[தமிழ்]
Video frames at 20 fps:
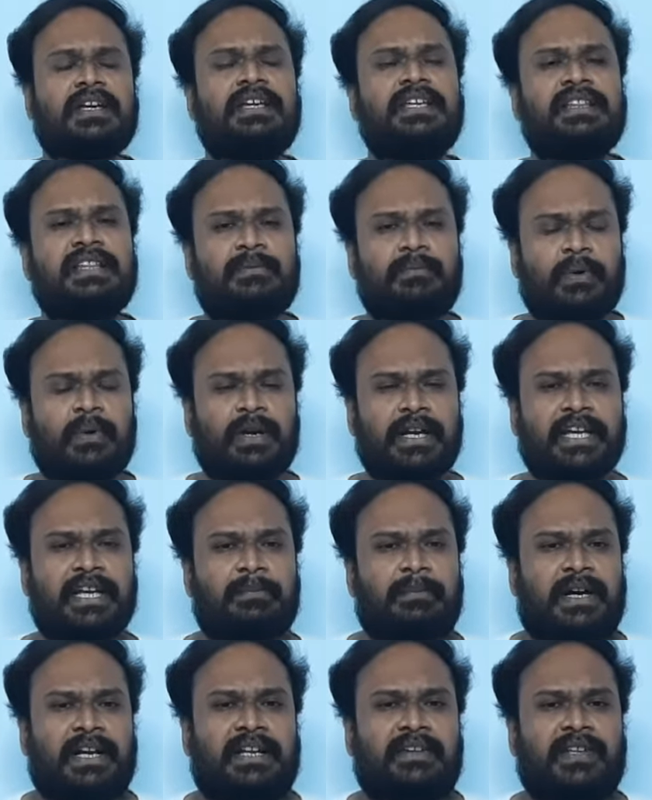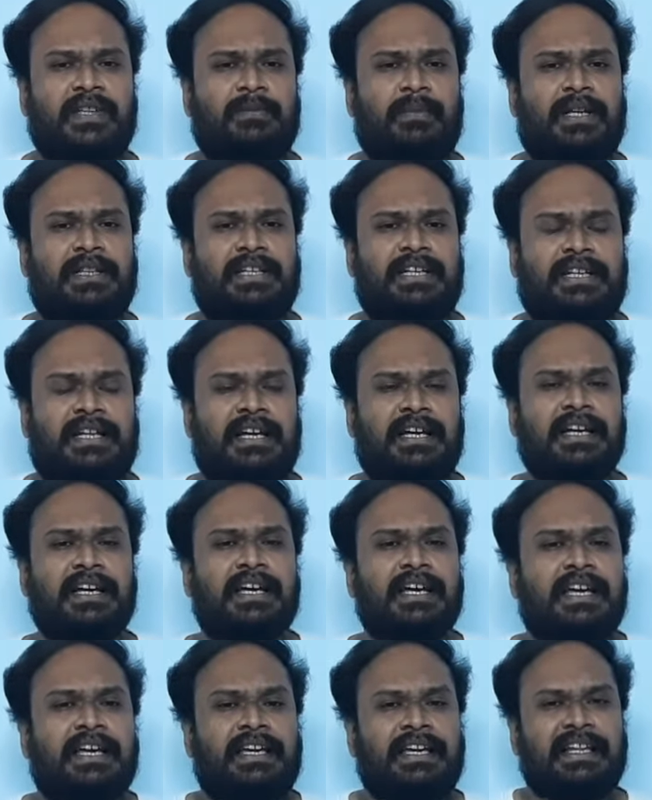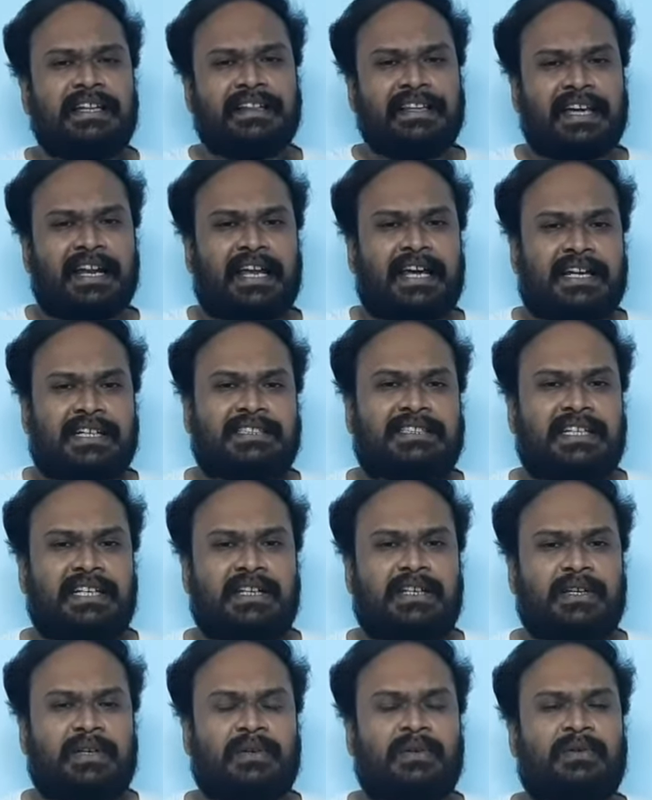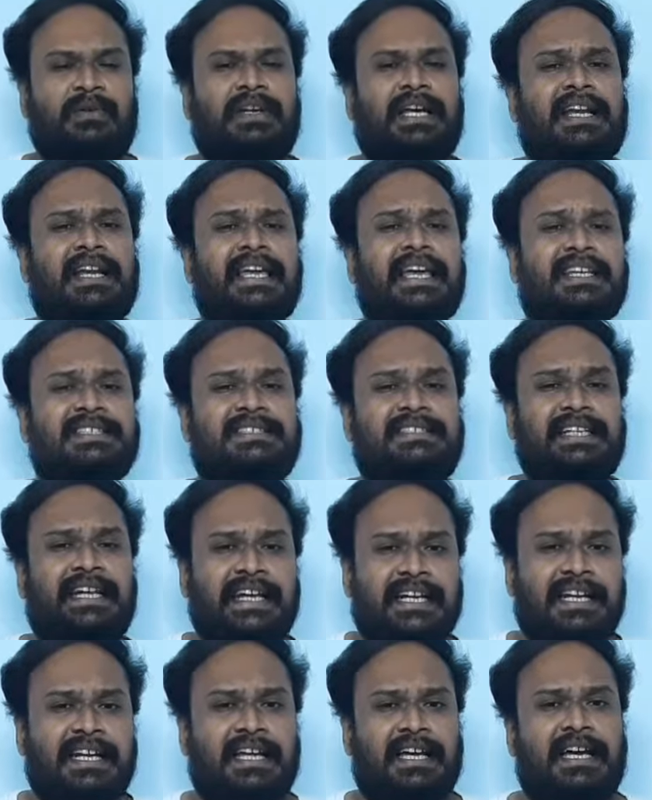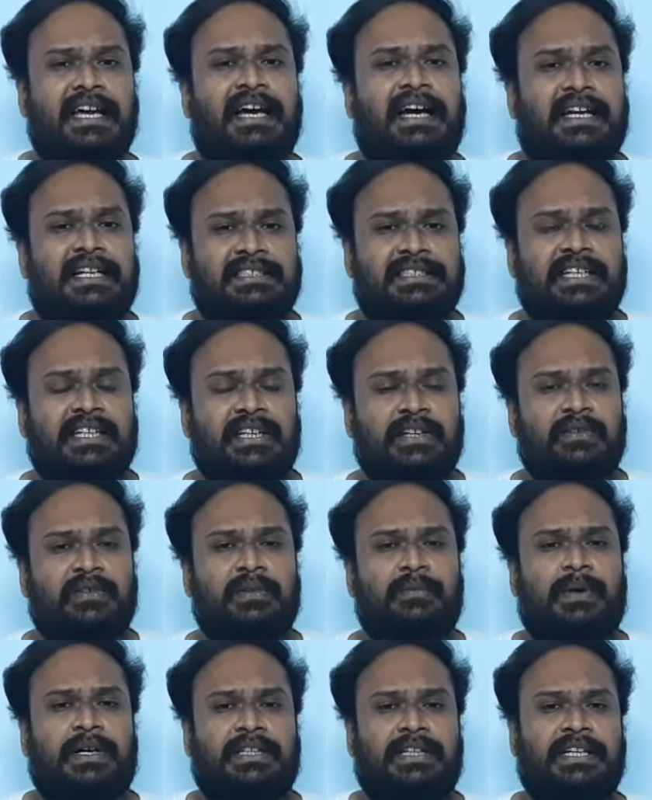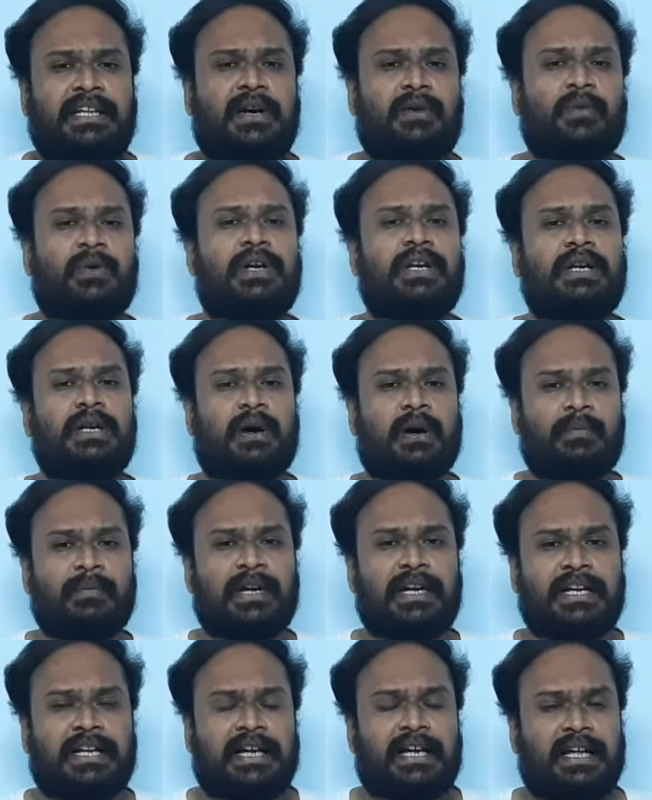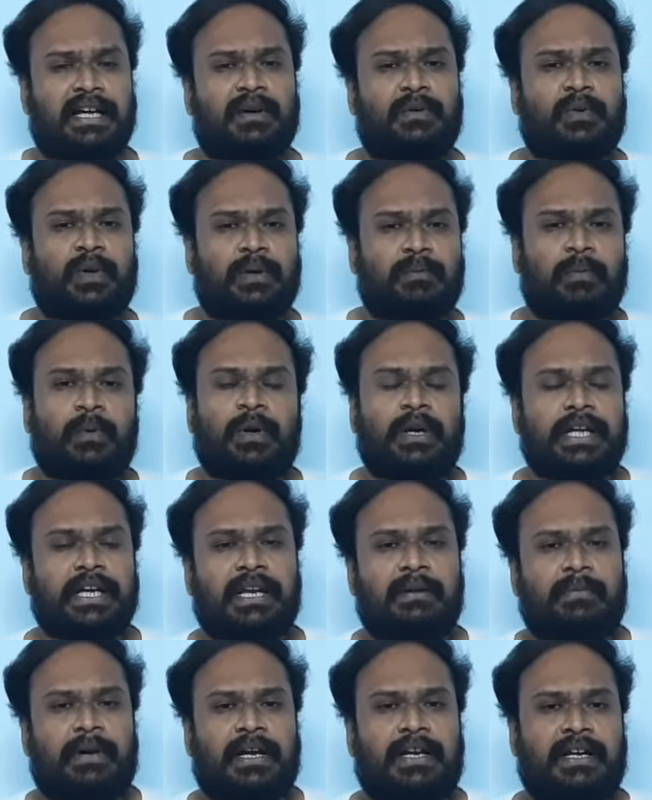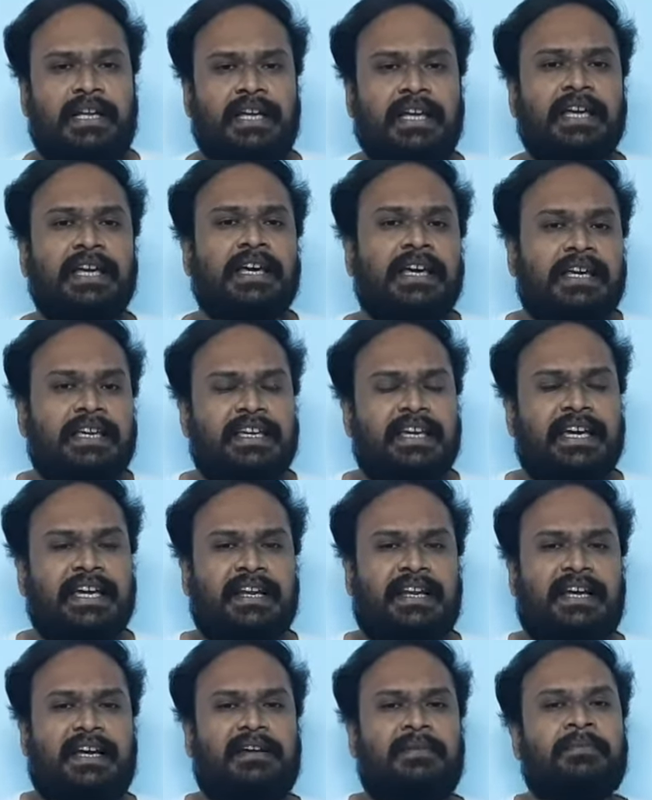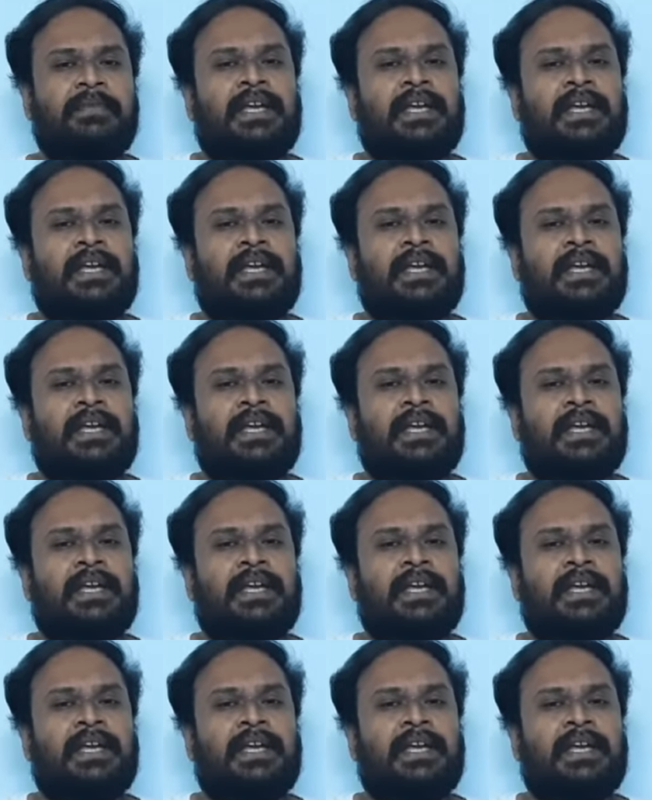இந்த பொலிட்டிக்கல் பார்ட்டி வந்து பார்த்தீங்கன்னா இந்தியல் அரசியல்லையும் நிறையா ஸ்டேட்டில் அரசியல்லையும் வந்து பார்த்தீங்கன்னா ஒரு டாமினண்ட்டான ஒரு பொலிட்டிக்கல் பார்ட்டி ஏன்னா